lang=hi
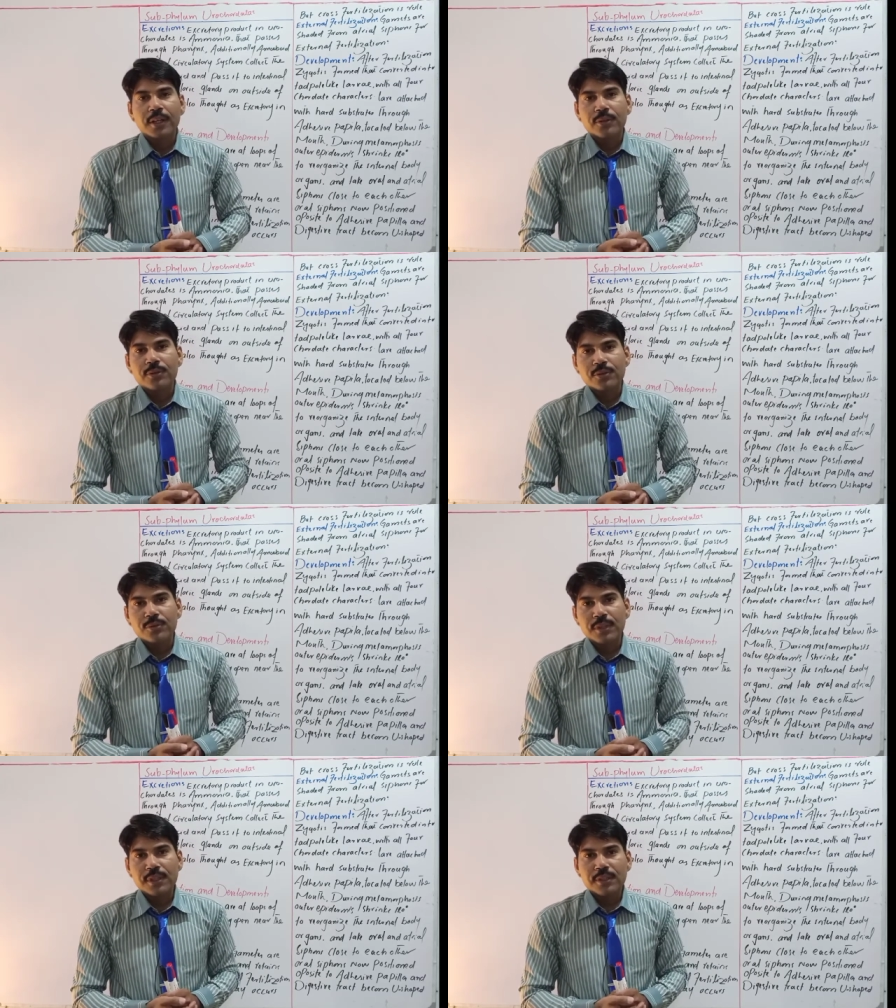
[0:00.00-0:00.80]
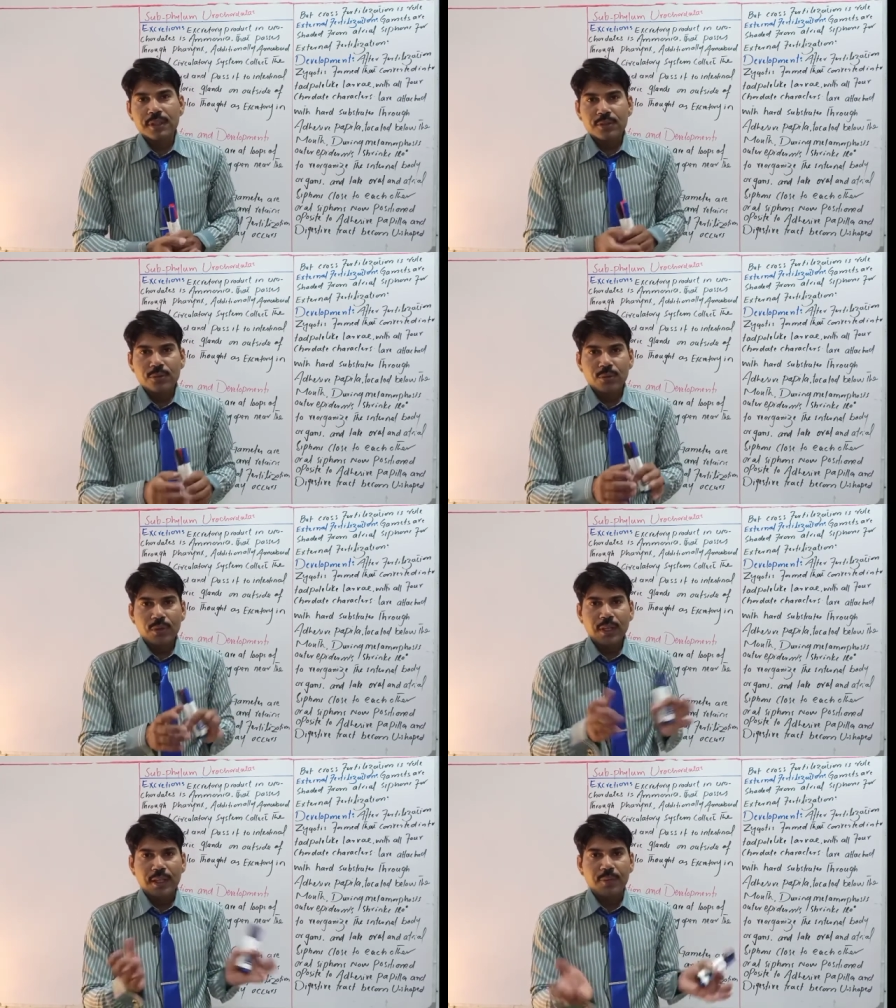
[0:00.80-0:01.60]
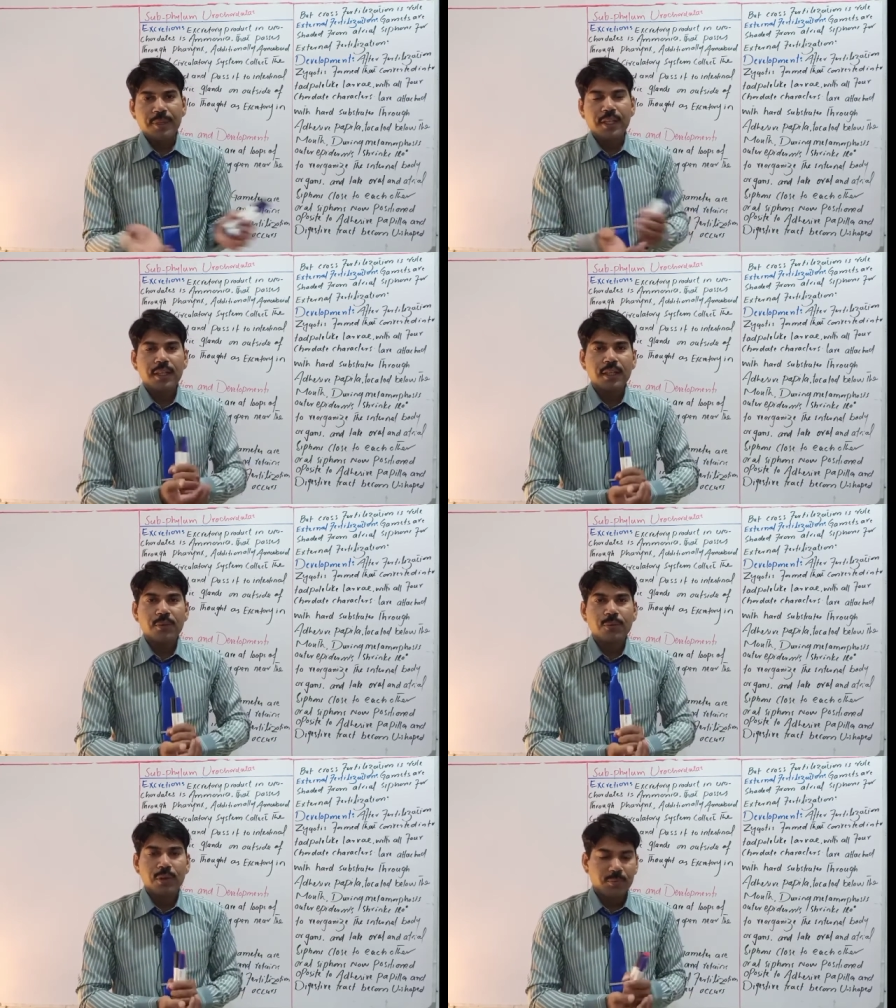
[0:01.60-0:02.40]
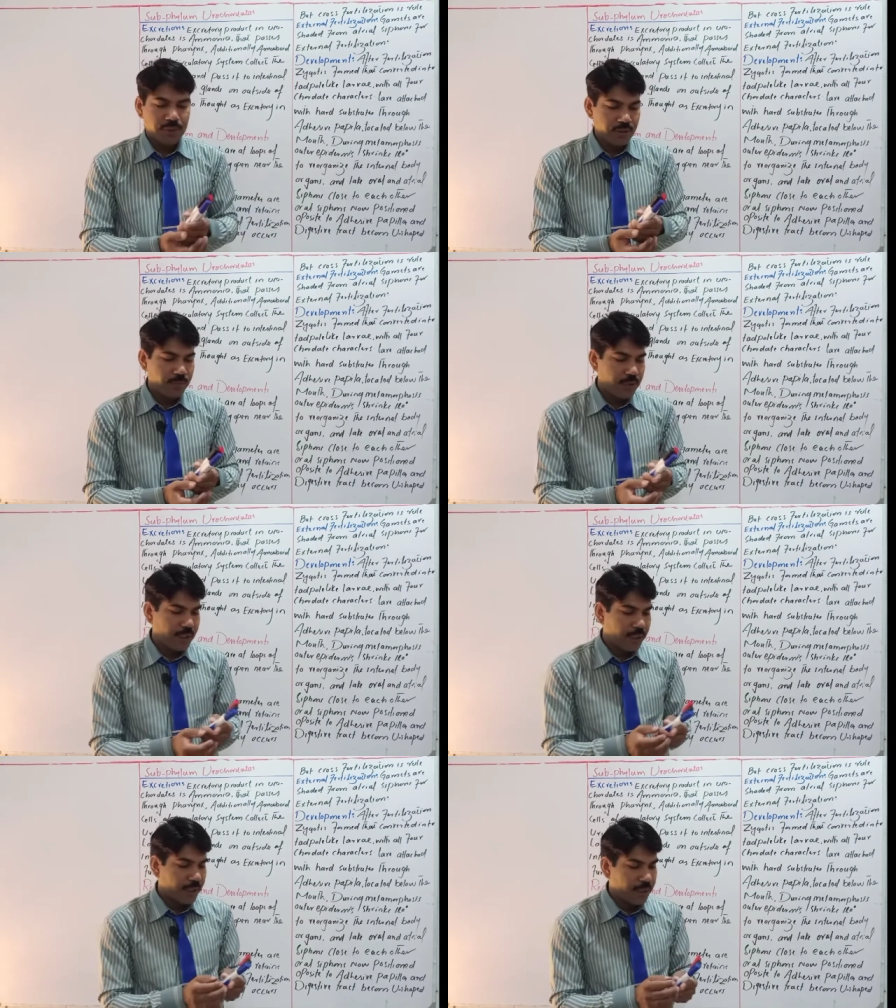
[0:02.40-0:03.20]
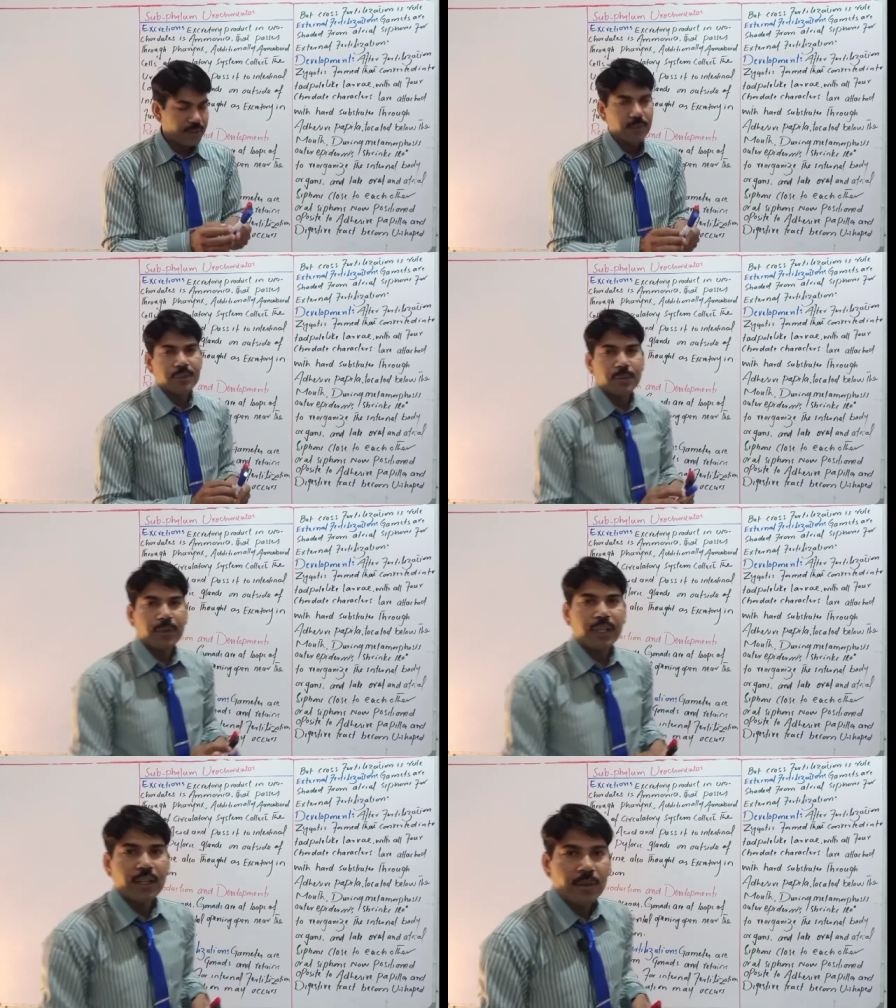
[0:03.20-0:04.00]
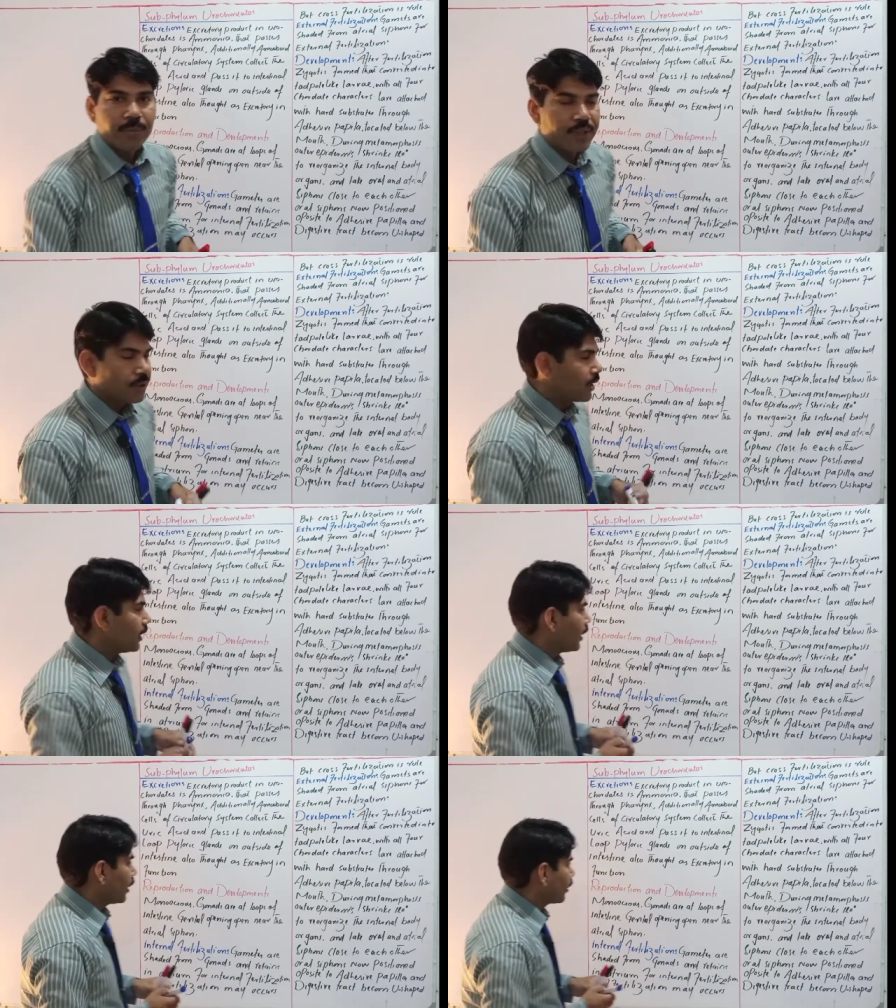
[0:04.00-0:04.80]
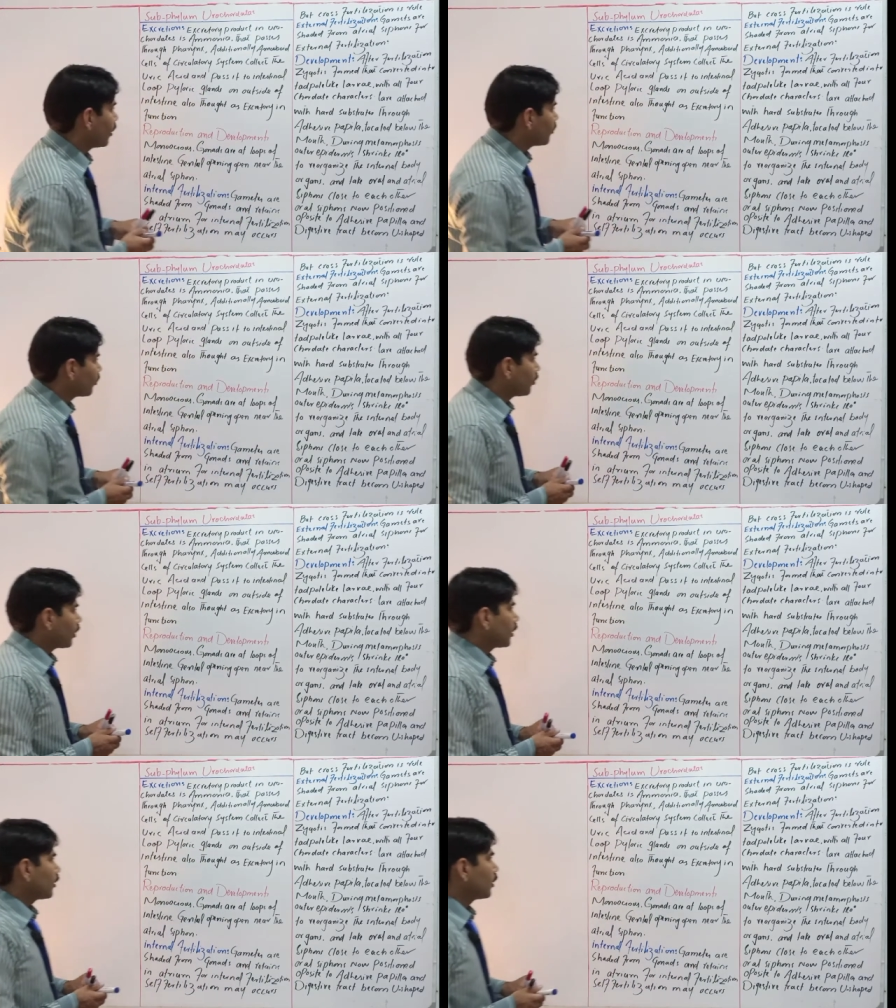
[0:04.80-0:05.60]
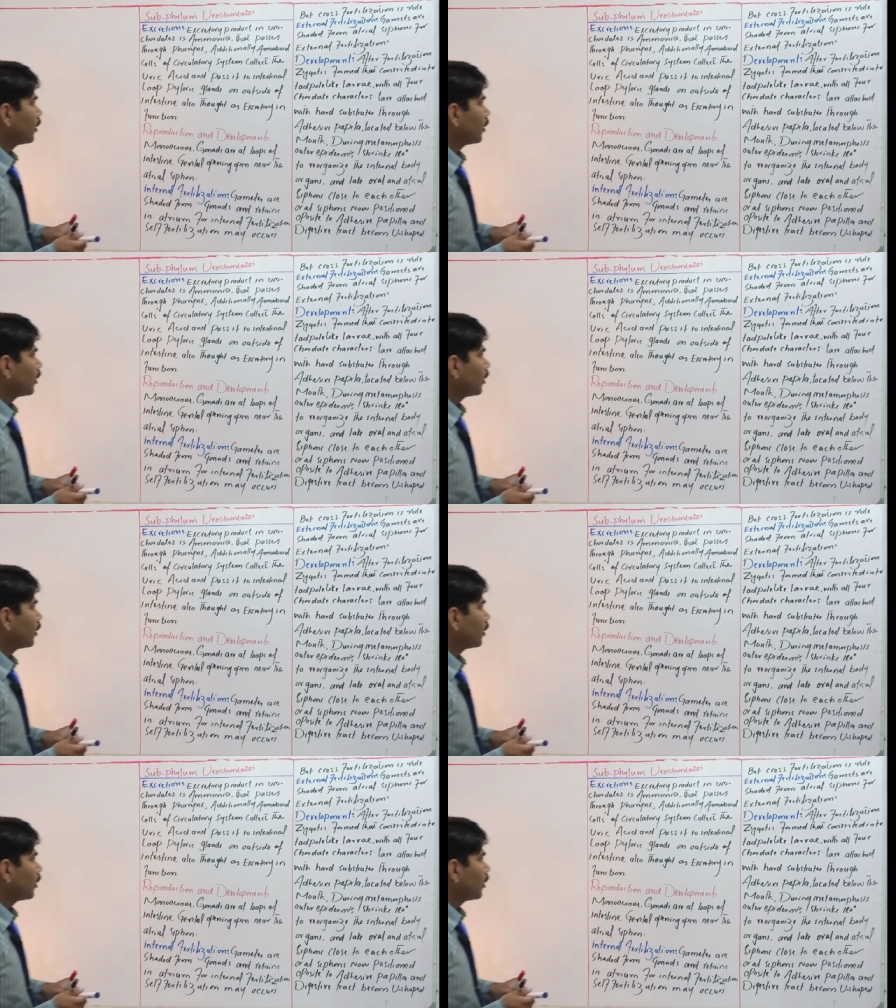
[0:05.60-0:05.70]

तो स्टूडेंट्स इसको डायग्रामेटिकल फॉर्म में समझने के लिए सबसे पहले हमें इसकी डायग्राम को ड्रा करना